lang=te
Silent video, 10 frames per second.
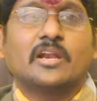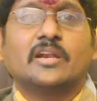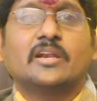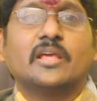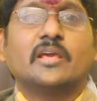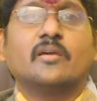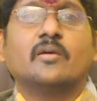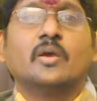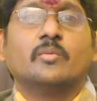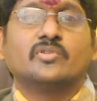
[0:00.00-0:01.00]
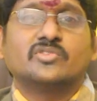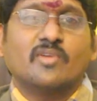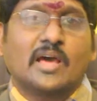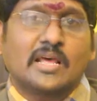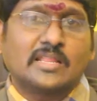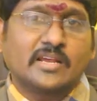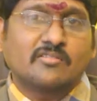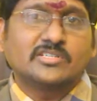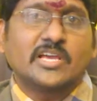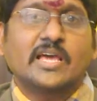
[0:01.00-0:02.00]
ఏంటంటే మీరు శివారాధన
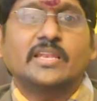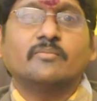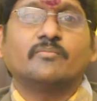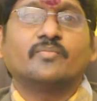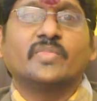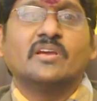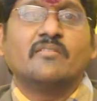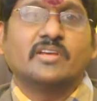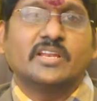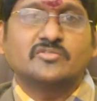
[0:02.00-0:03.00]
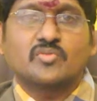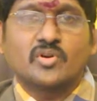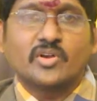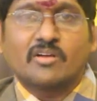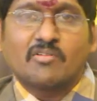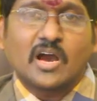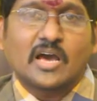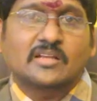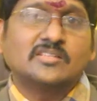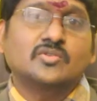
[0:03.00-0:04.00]
ఎక్కువ చేయాలి విఘ్నేశ్వరుని ఎక్కువగా
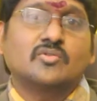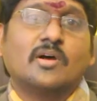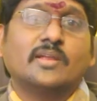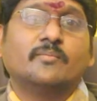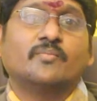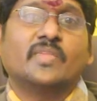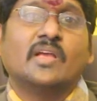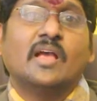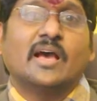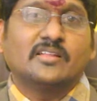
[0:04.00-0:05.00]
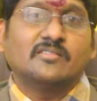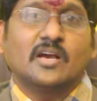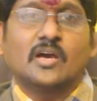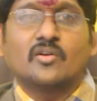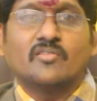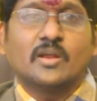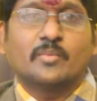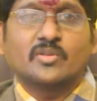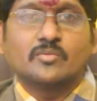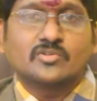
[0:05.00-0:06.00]
ఆరాధించుకోవాలి అదేవిధంగా రెండు వేల
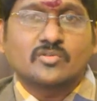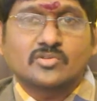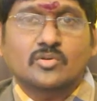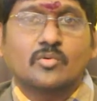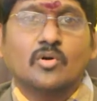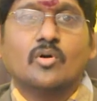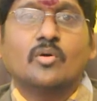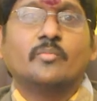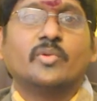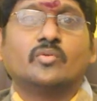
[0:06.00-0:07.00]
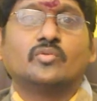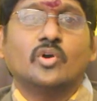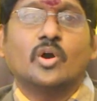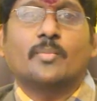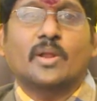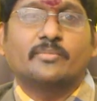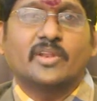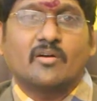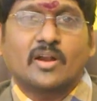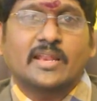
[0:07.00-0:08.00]
పంతొమ్మిదో సంవత్సరంలో మీకు ఉద్యోగ ప్రాప్తి
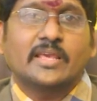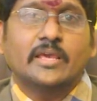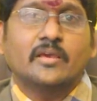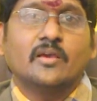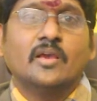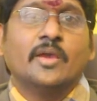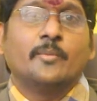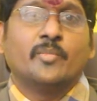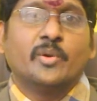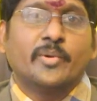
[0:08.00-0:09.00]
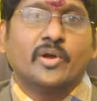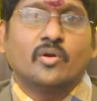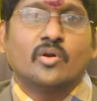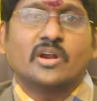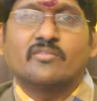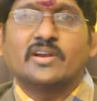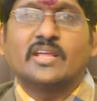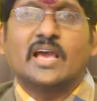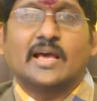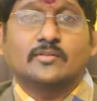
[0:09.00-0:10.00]
రావడానికి మీ పేరులో ఉన్నటువంటి
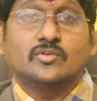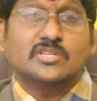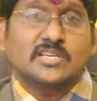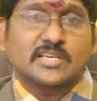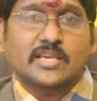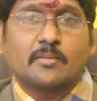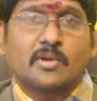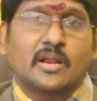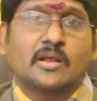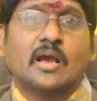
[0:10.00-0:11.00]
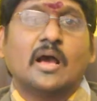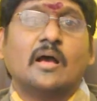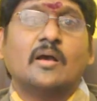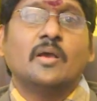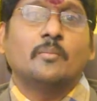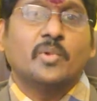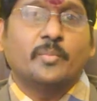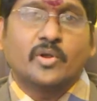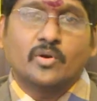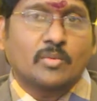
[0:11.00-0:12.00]
అదృష్ట సంఖ్యాబలంగా మీ
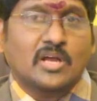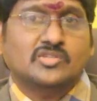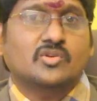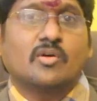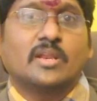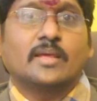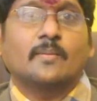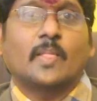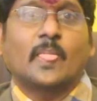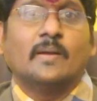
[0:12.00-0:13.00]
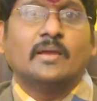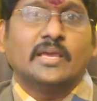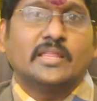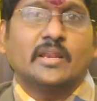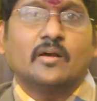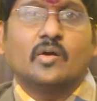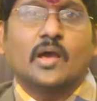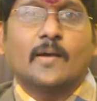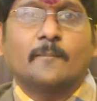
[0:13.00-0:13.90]
పేరును మార్చుకోవాలి ఏదైనా కూడా